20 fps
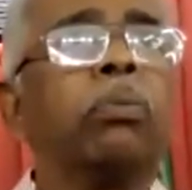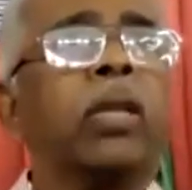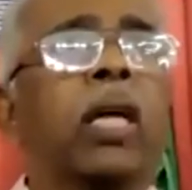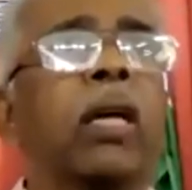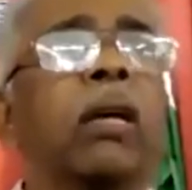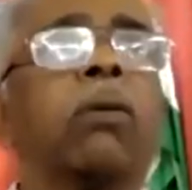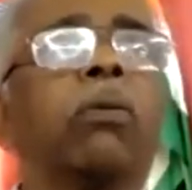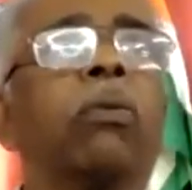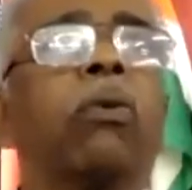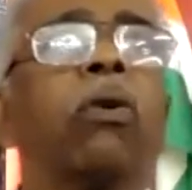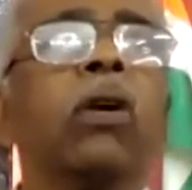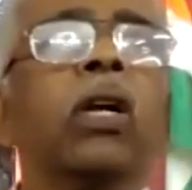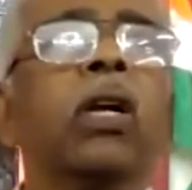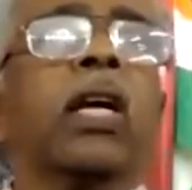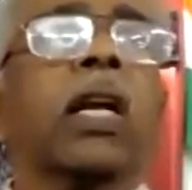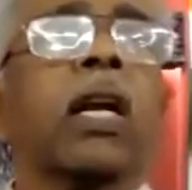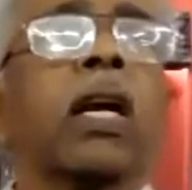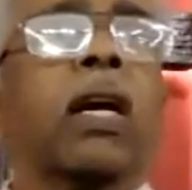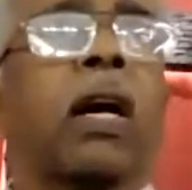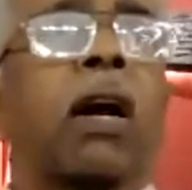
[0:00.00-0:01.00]
தேனும்
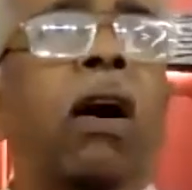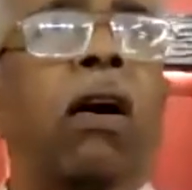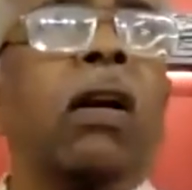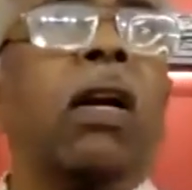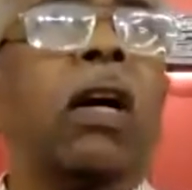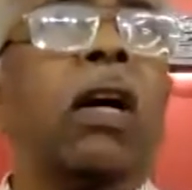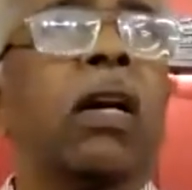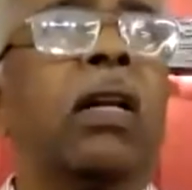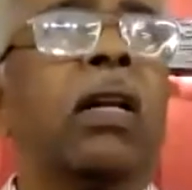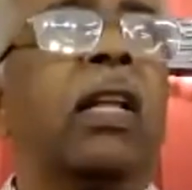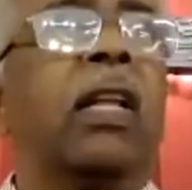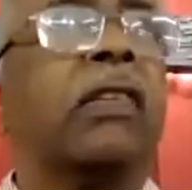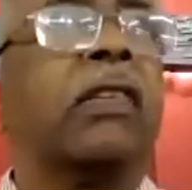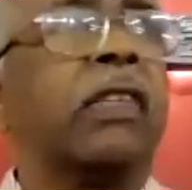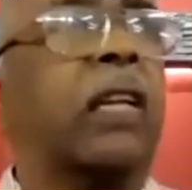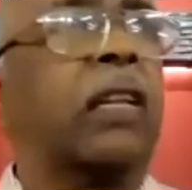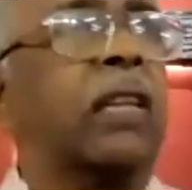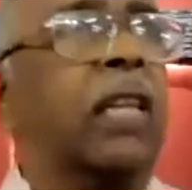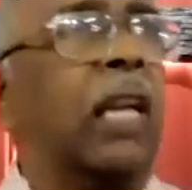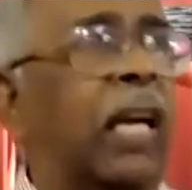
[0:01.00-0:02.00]
ஓடுகிற கானான்
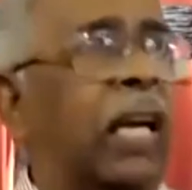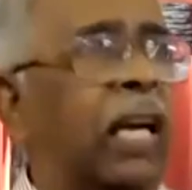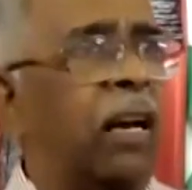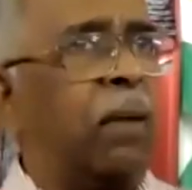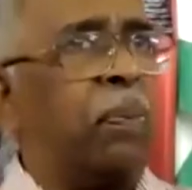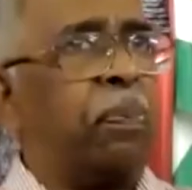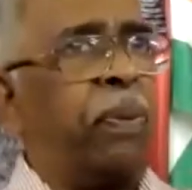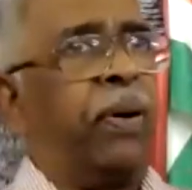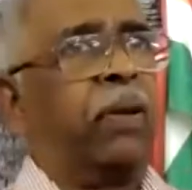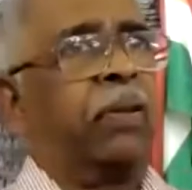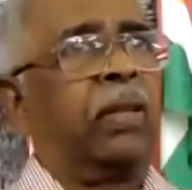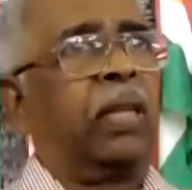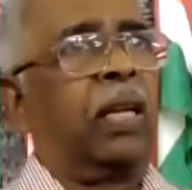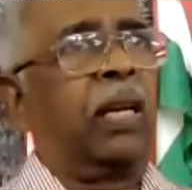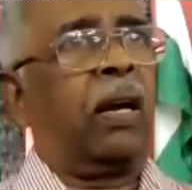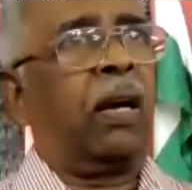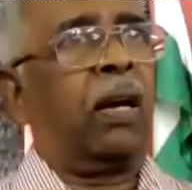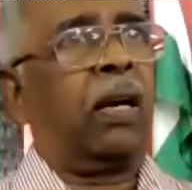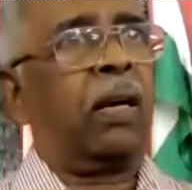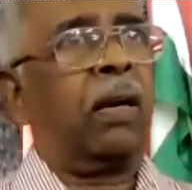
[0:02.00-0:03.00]
தேசத்திலே
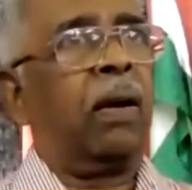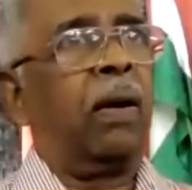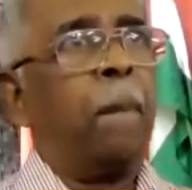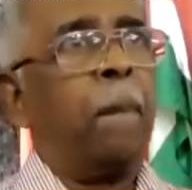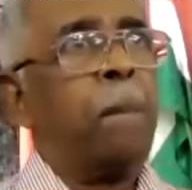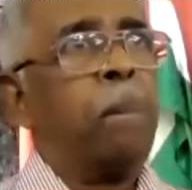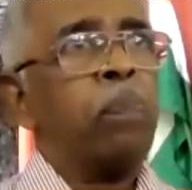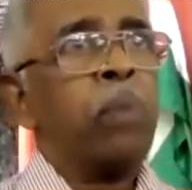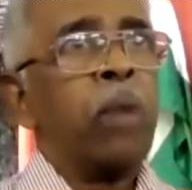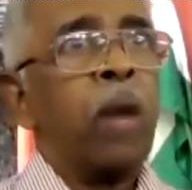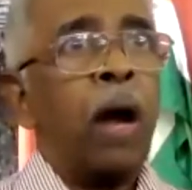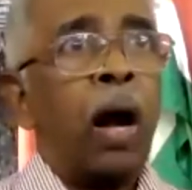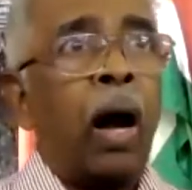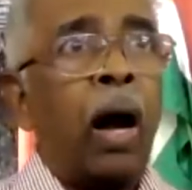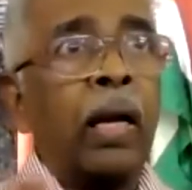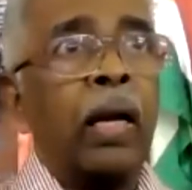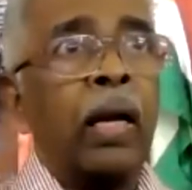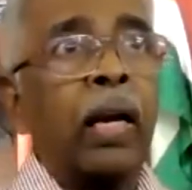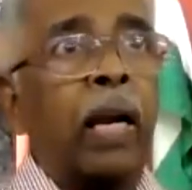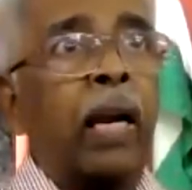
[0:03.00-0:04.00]
ஏற்படுத்தினார்
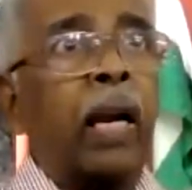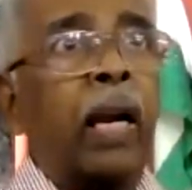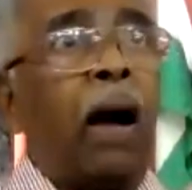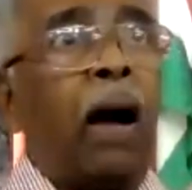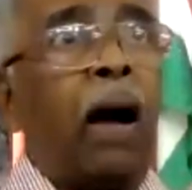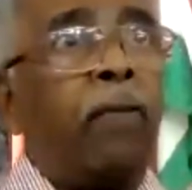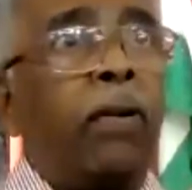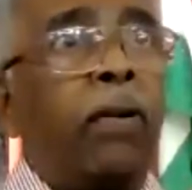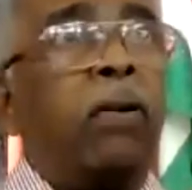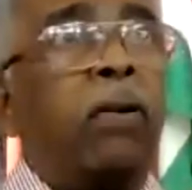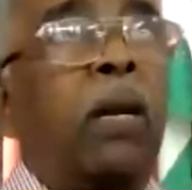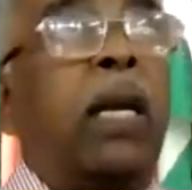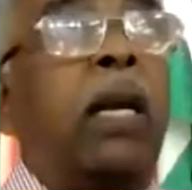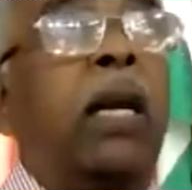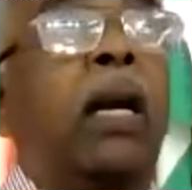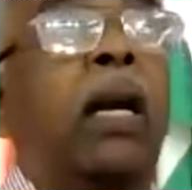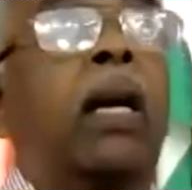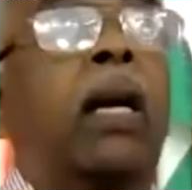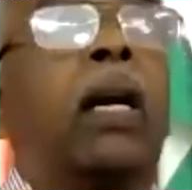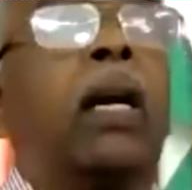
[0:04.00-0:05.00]
அங்கே அவருடைய
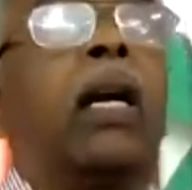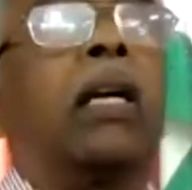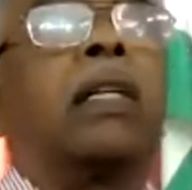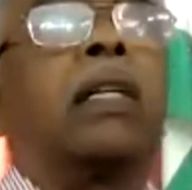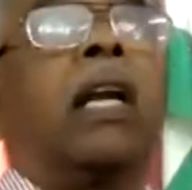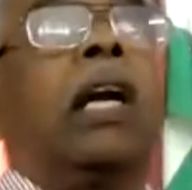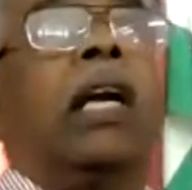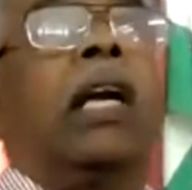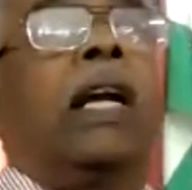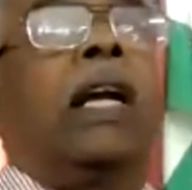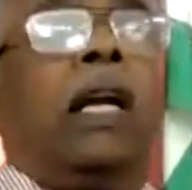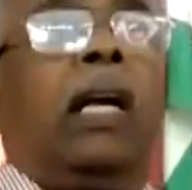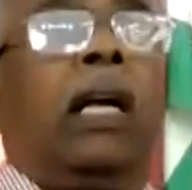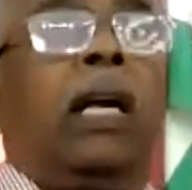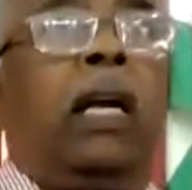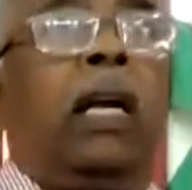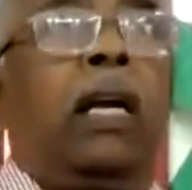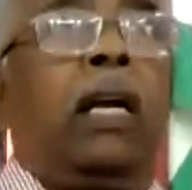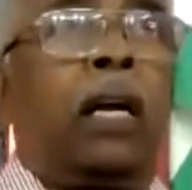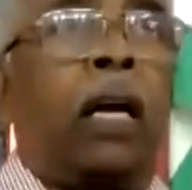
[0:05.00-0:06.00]
கட்டளைகளை
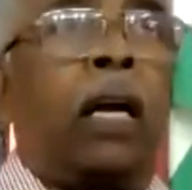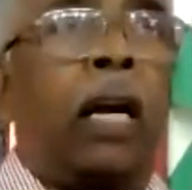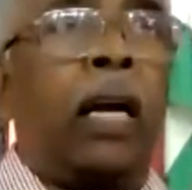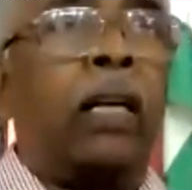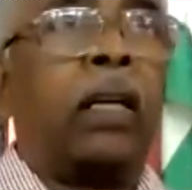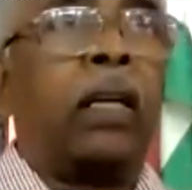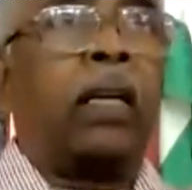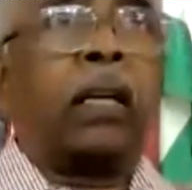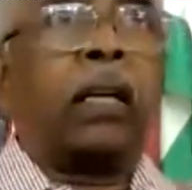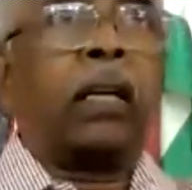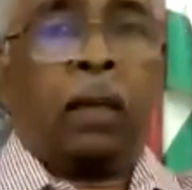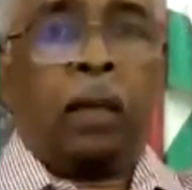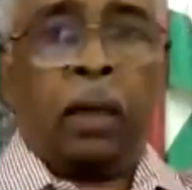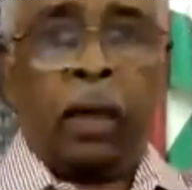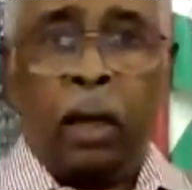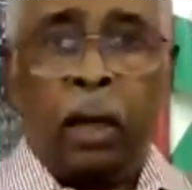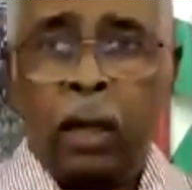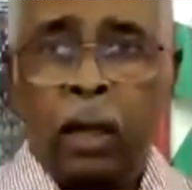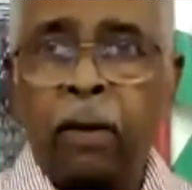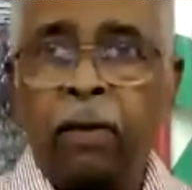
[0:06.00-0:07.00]
கேட்டு
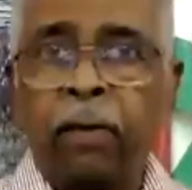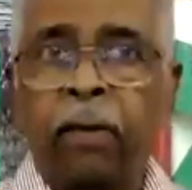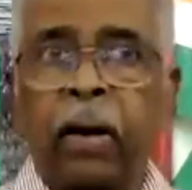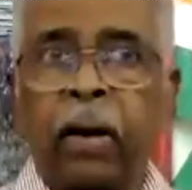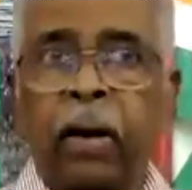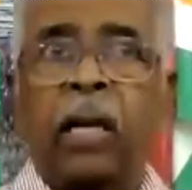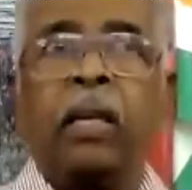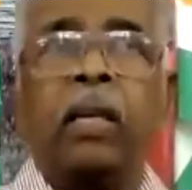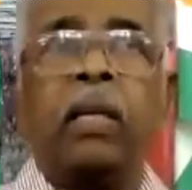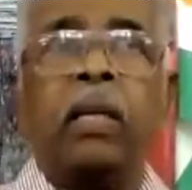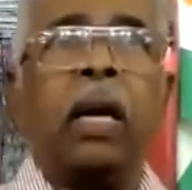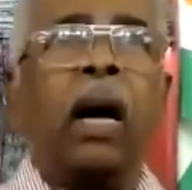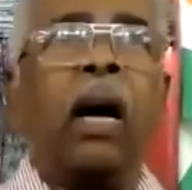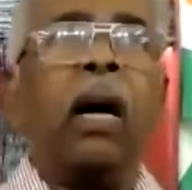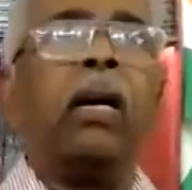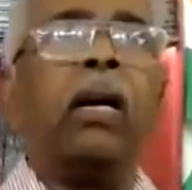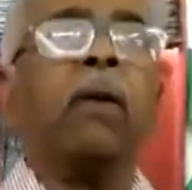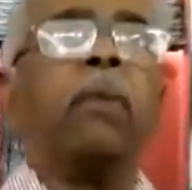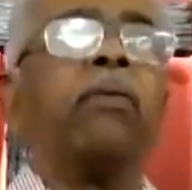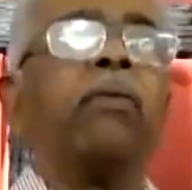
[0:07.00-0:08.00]
இவர்களை நியாயம்